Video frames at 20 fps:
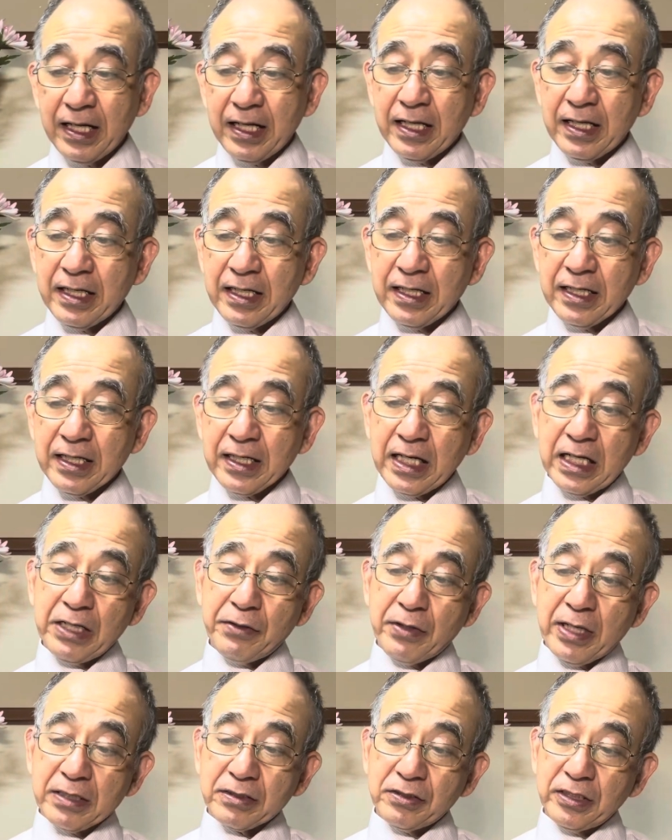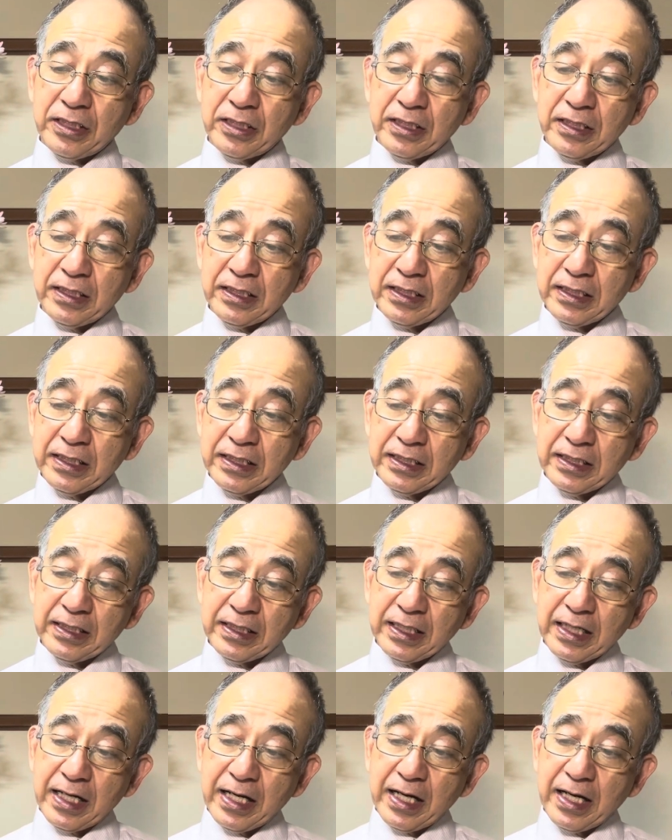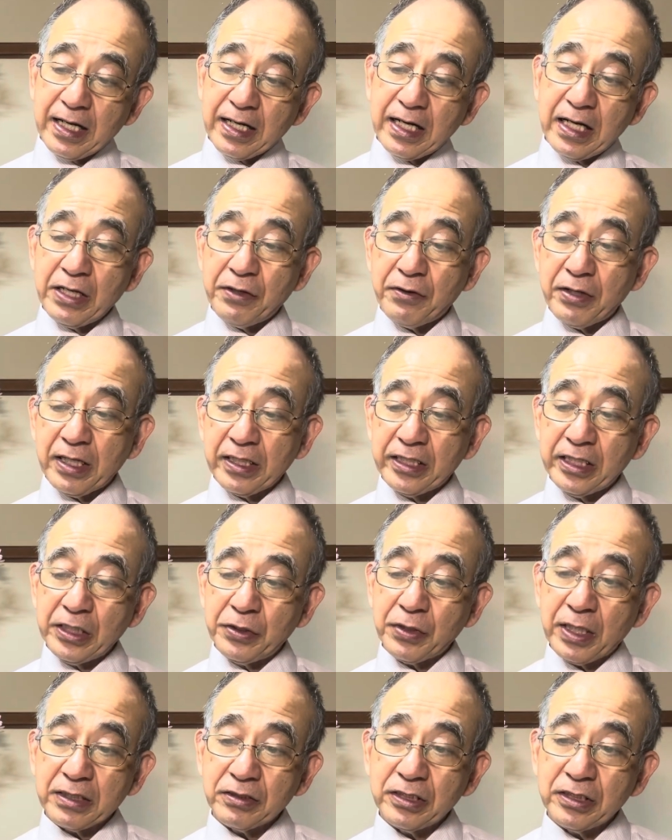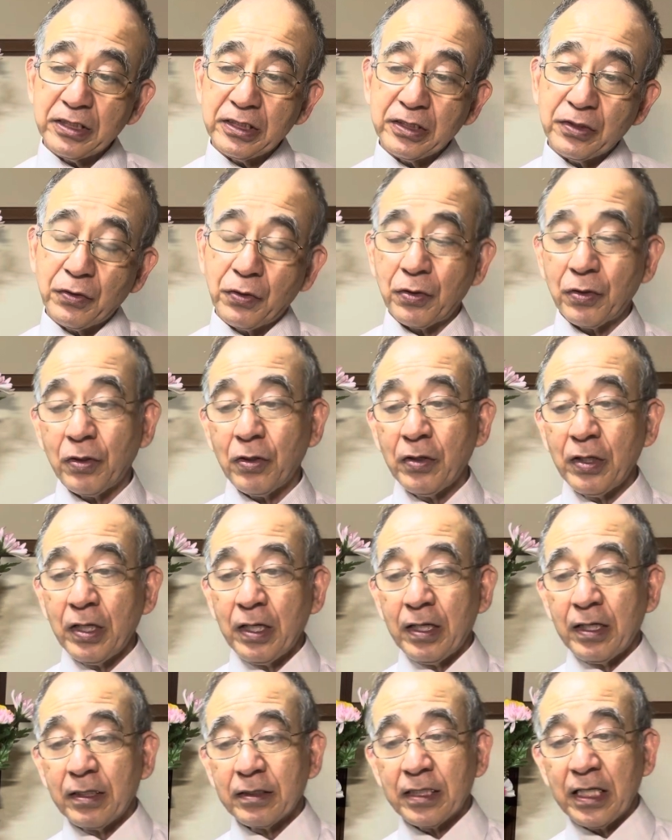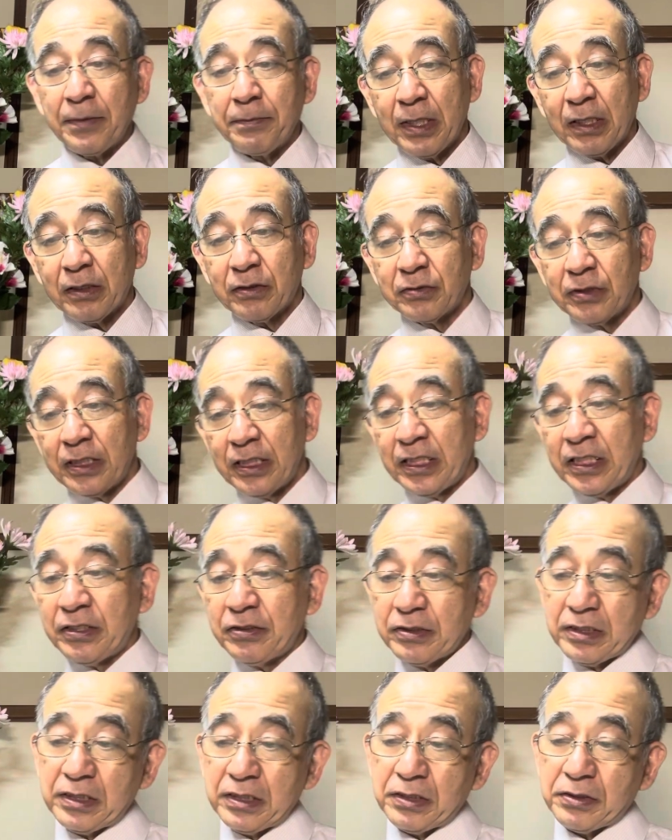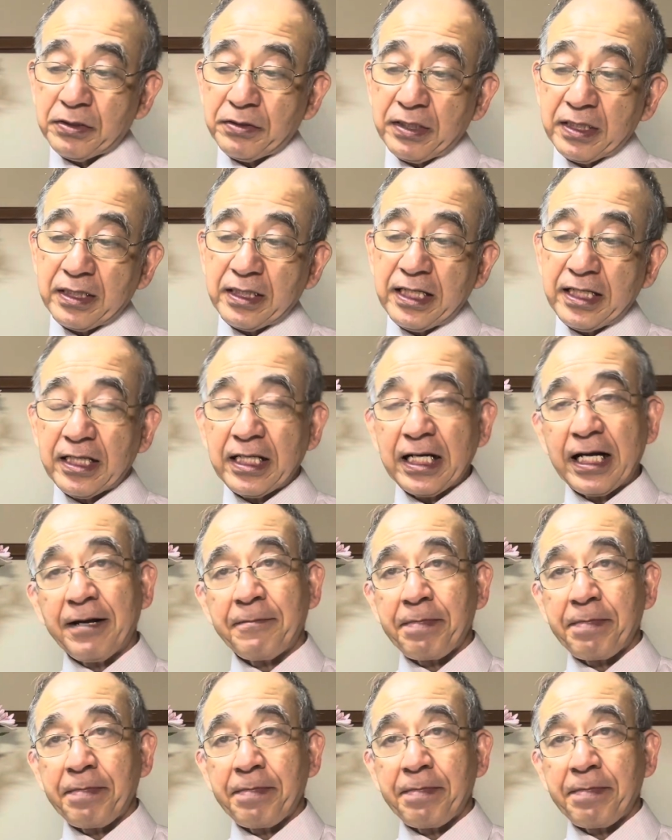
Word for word: えー、彼は暑い、彼は日の暑い頃、天幕の入り口に座っていた。